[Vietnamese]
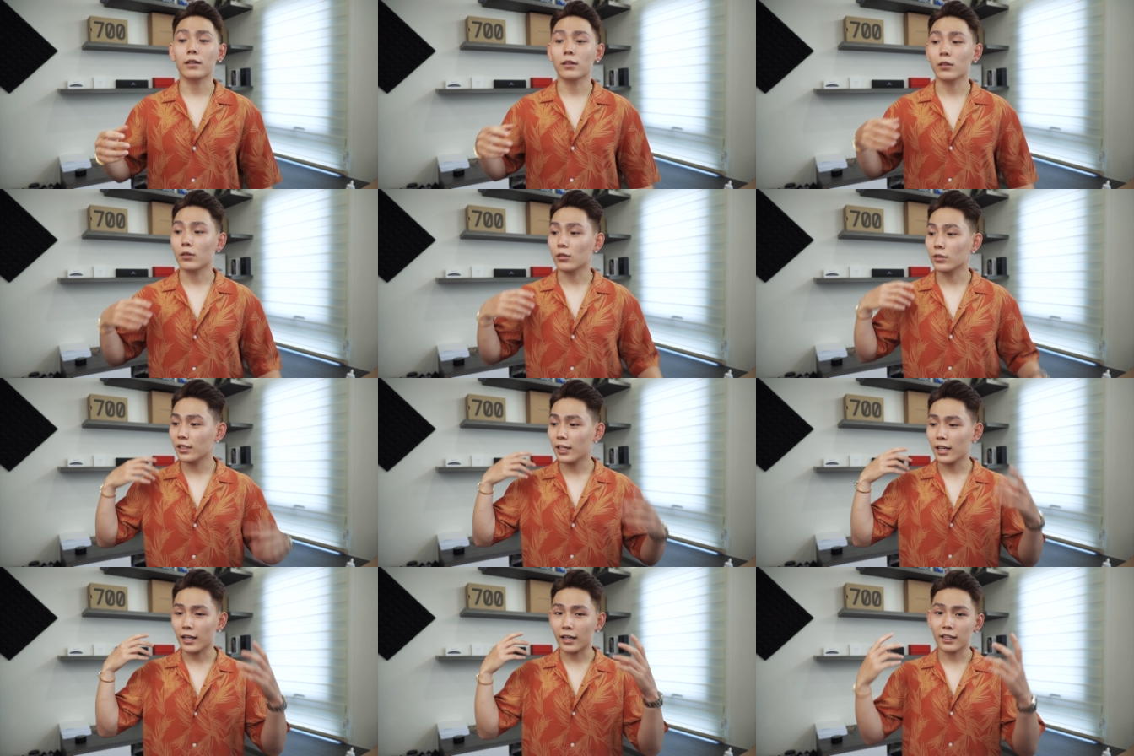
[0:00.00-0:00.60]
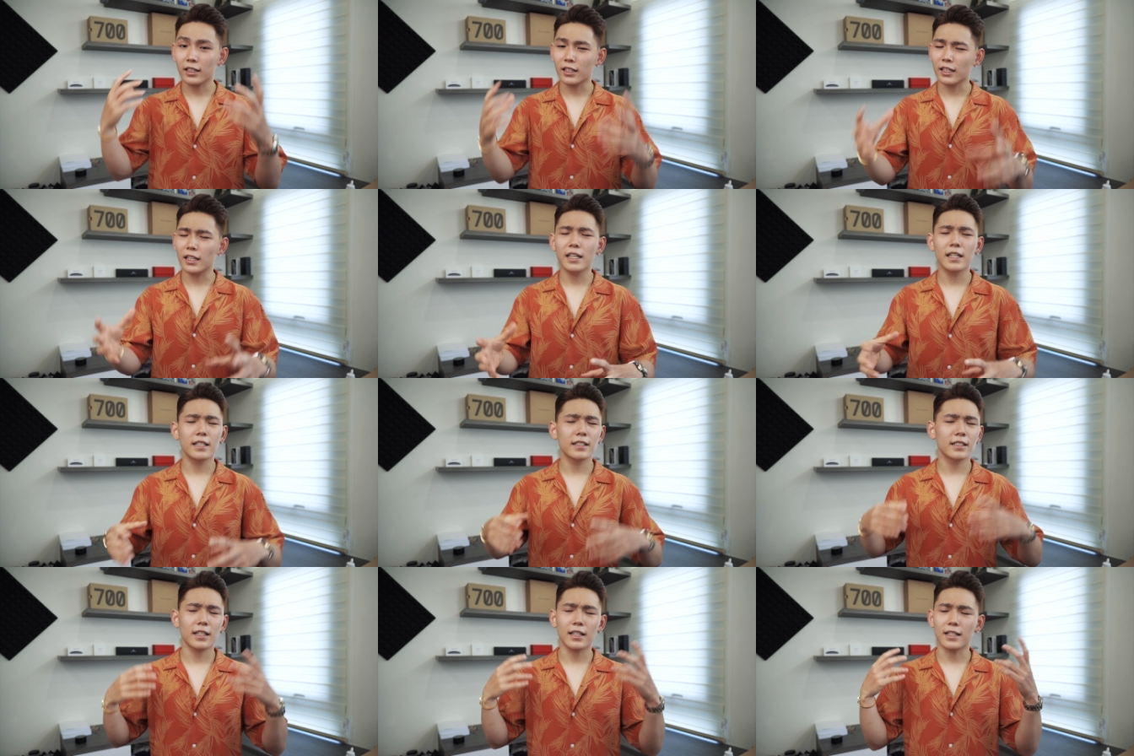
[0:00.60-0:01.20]
nó rất là
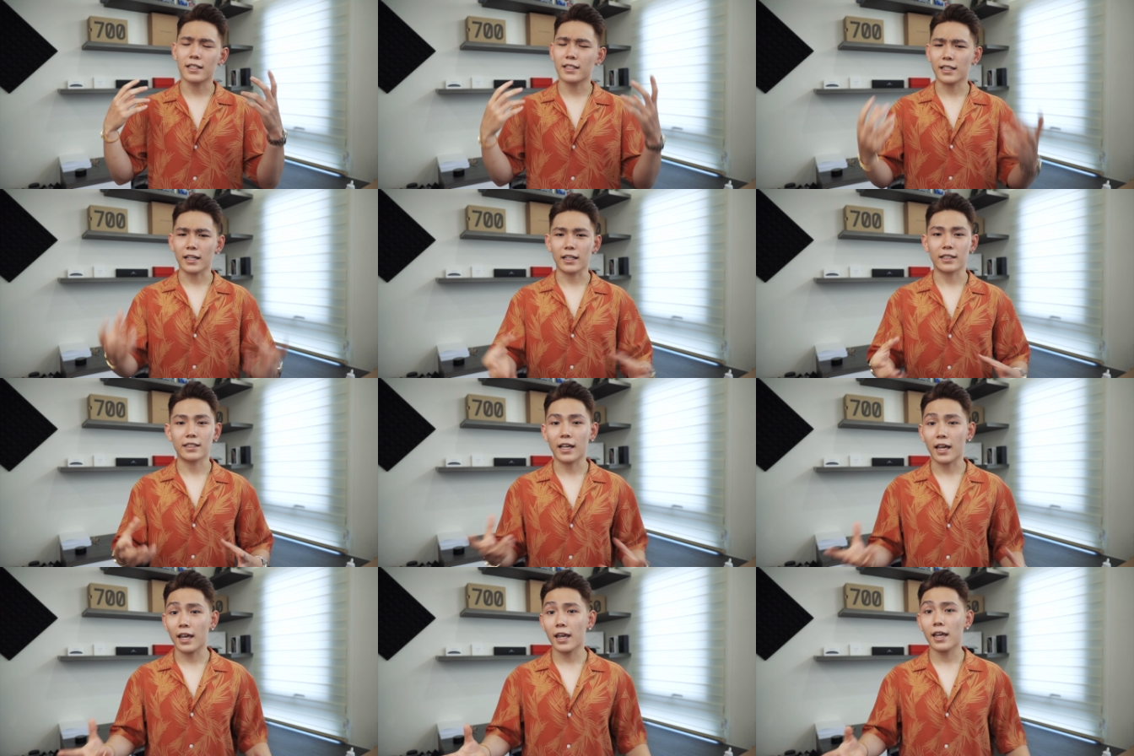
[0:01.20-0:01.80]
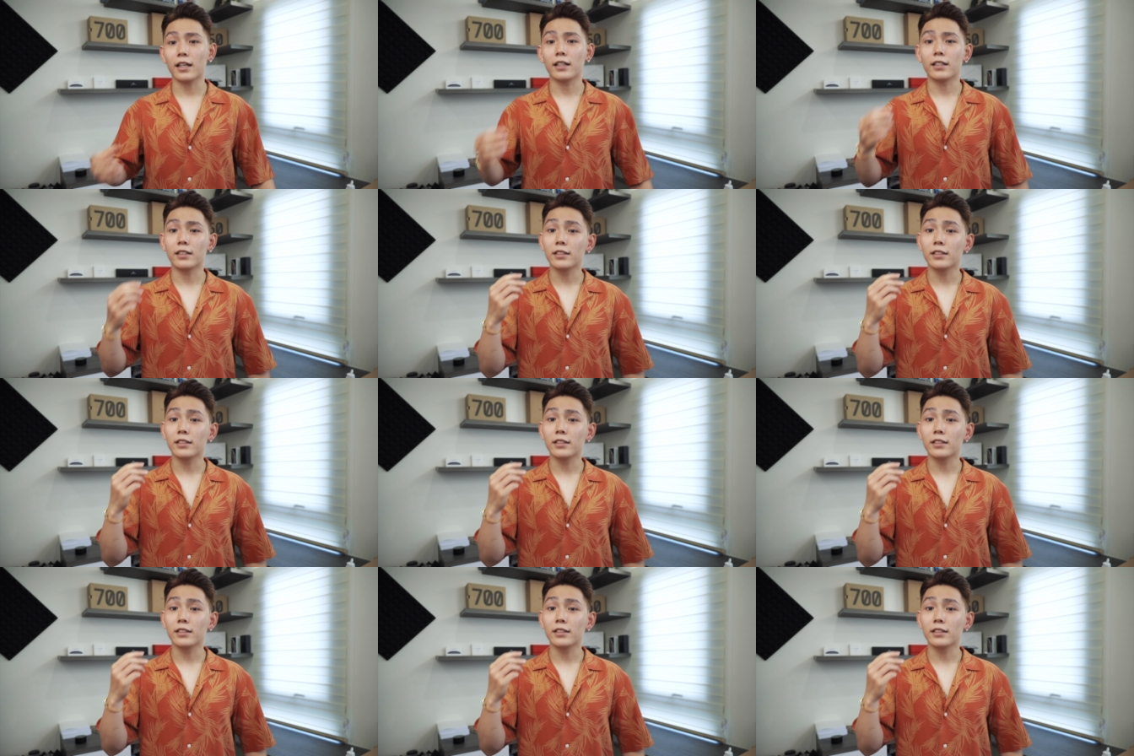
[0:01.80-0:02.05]
clean, rất là sạch sẽ.